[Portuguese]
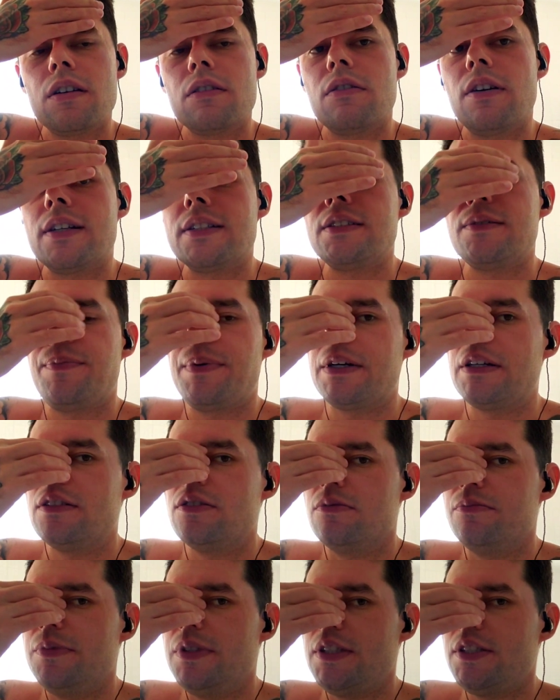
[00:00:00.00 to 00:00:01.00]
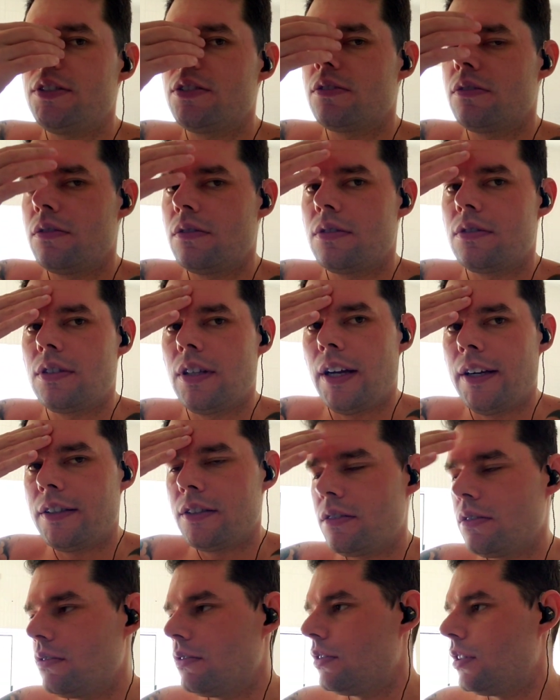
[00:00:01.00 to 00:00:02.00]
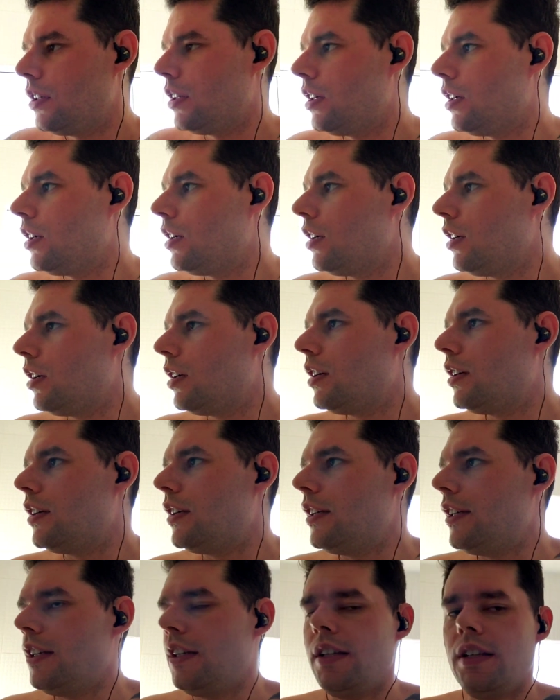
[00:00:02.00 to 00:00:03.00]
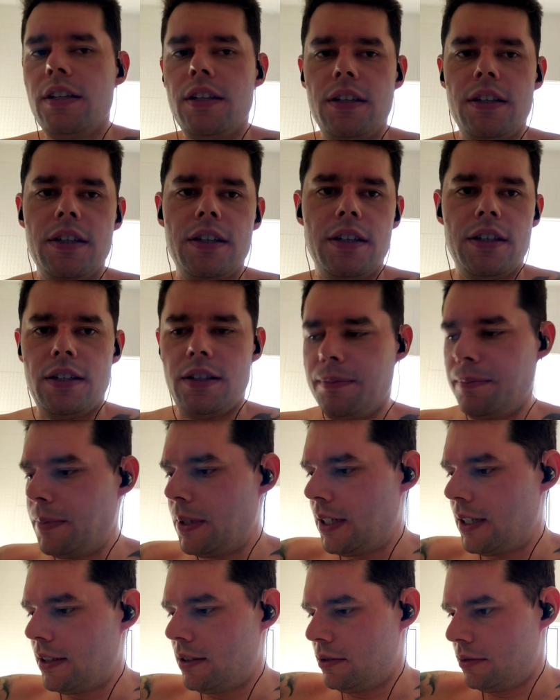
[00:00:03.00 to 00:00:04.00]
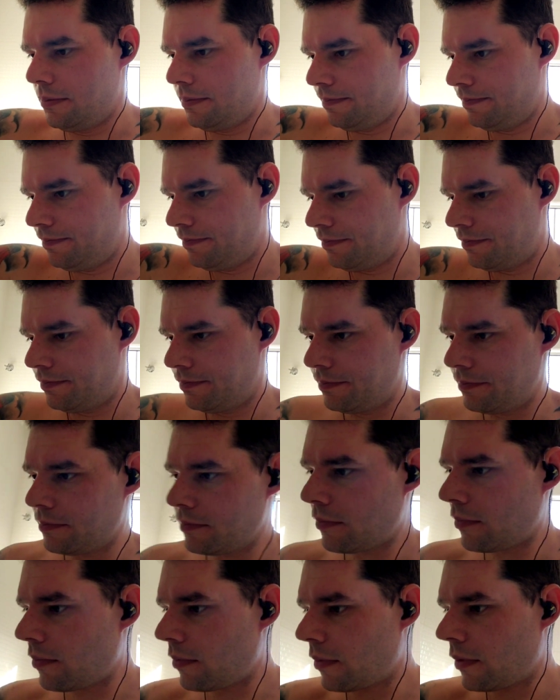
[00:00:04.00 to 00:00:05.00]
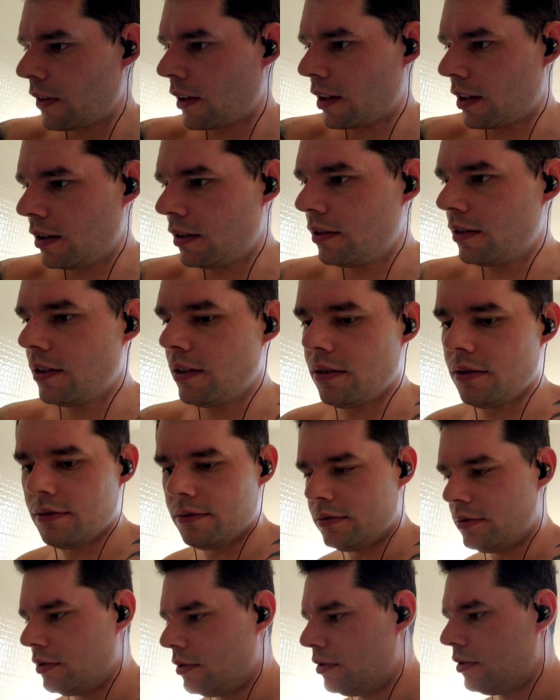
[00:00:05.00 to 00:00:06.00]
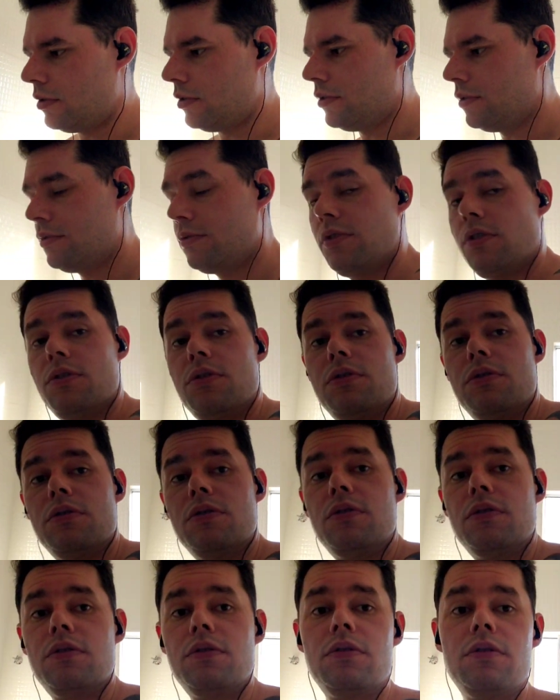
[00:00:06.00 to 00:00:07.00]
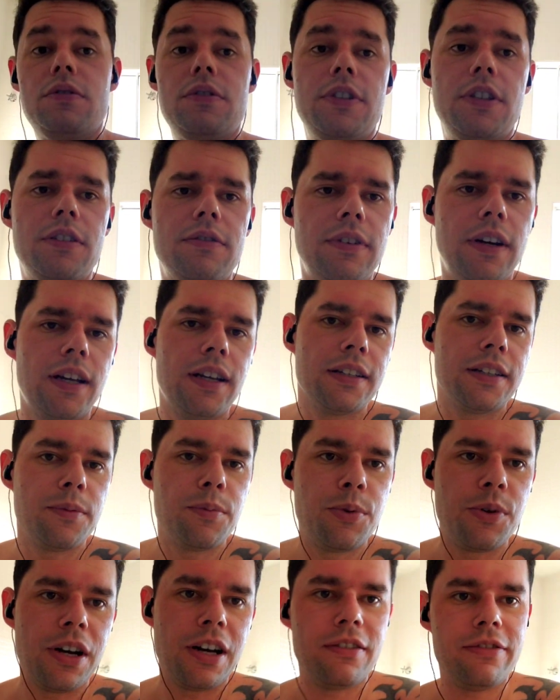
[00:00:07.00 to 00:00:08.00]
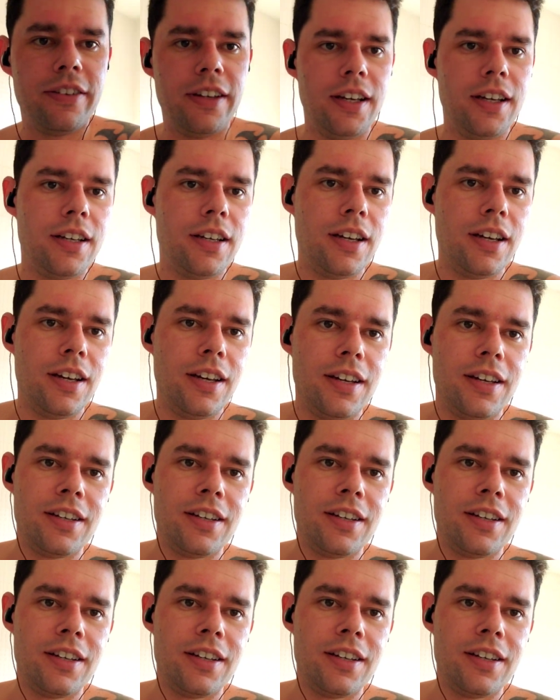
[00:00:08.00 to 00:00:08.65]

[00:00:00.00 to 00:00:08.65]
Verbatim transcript: quase pegando o mítico, certo? E mano, eu vou, tô no intervalo aqui pro café.